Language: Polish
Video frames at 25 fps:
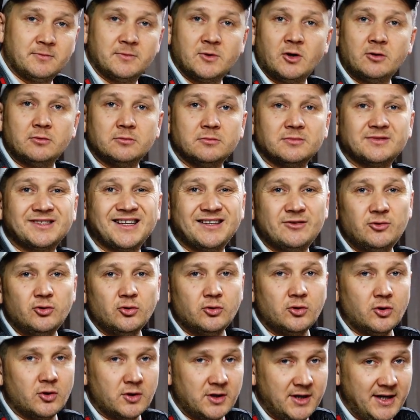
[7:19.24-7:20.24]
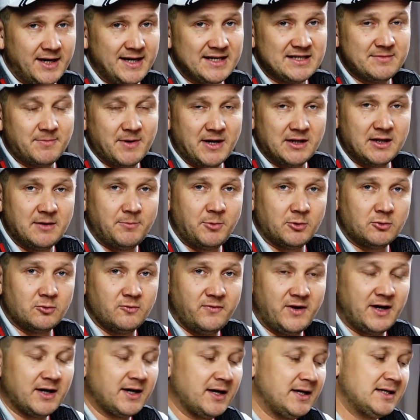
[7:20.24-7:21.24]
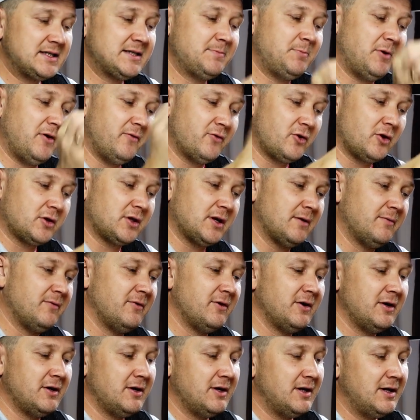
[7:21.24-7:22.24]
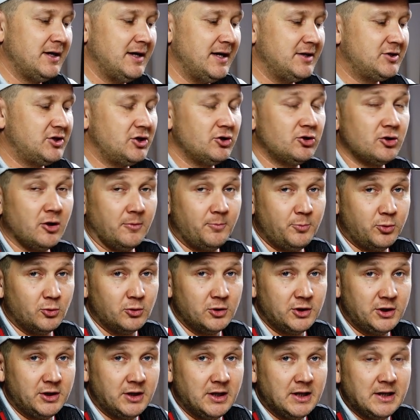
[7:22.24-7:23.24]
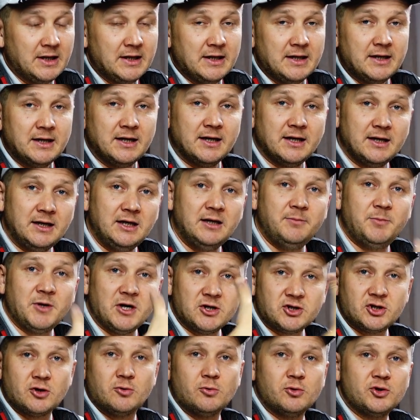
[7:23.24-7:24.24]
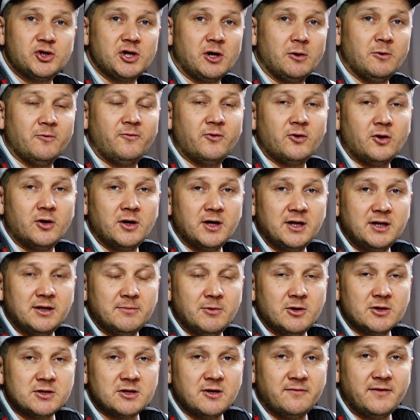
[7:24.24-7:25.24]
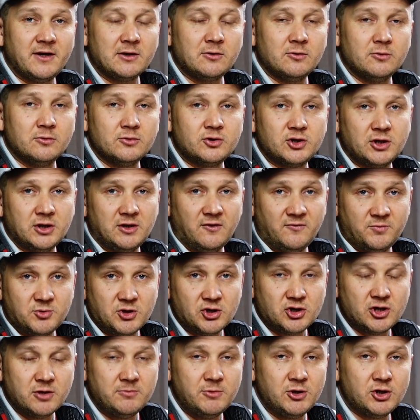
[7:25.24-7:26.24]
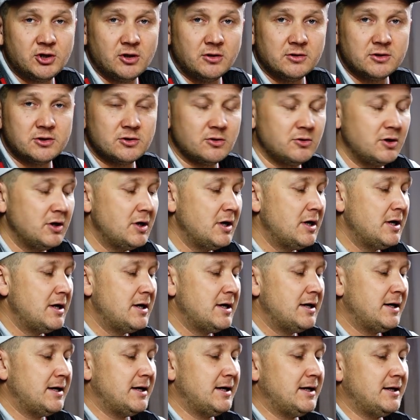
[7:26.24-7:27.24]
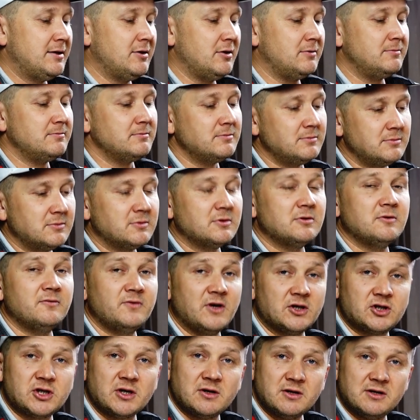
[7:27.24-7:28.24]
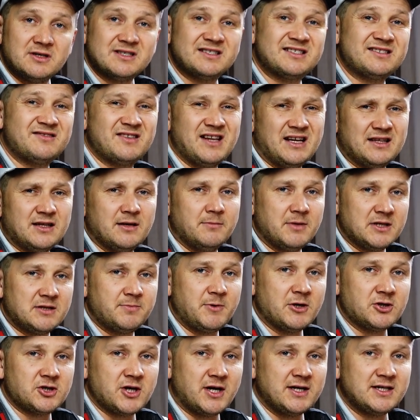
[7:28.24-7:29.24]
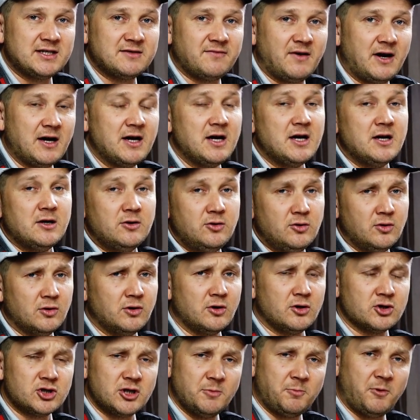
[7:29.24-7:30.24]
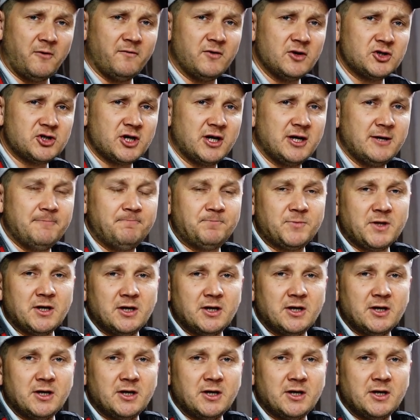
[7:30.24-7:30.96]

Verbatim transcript: no, ten junior nie jest brany pod uwagę, z powrotem e, leci do puli e, i bierze udział w kolejnym losowaniu, czyli w przyszłym miesiącu. E, no, wiecie, względy bezpieczeństwa, juniorzy powyżej